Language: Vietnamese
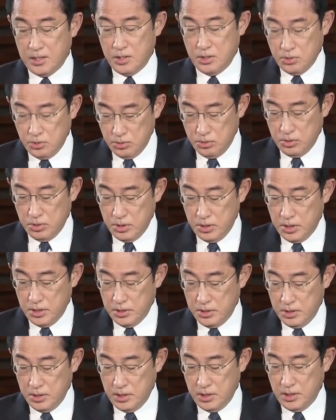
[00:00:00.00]
đóng băng tài
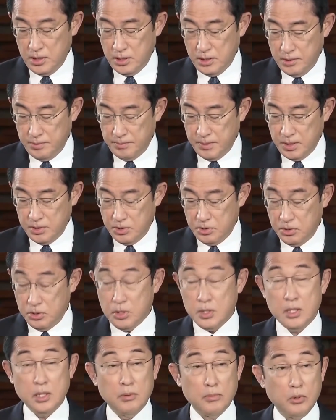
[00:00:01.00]
sản đối với nhiều
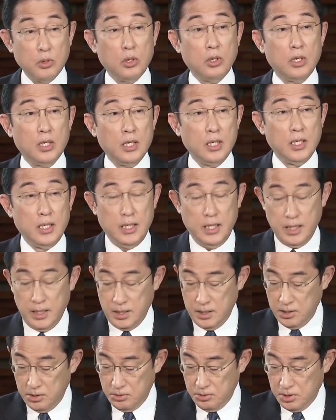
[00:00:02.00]
chính trị gia khác
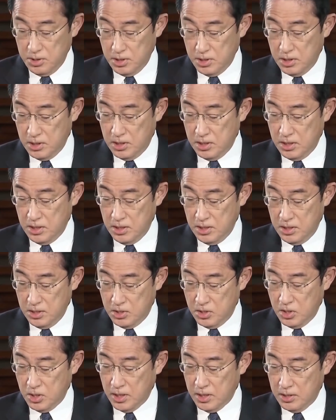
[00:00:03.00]
của Nga,
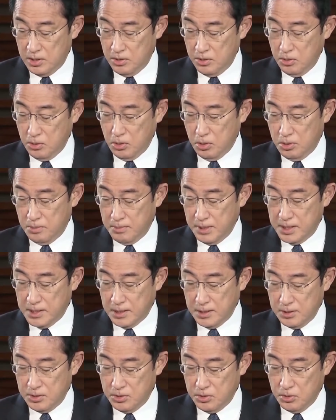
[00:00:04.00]
trong đó có Phó
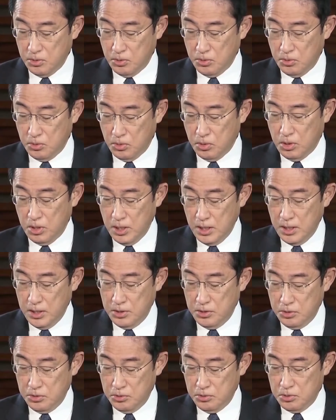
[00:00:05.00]
Thư ký Hội đồng
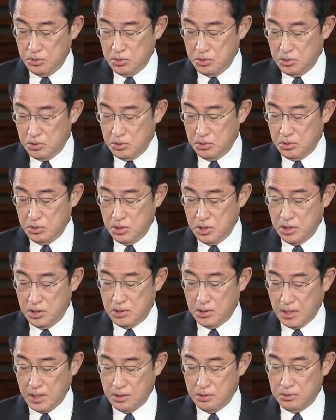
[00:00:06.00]
An ninh Rashi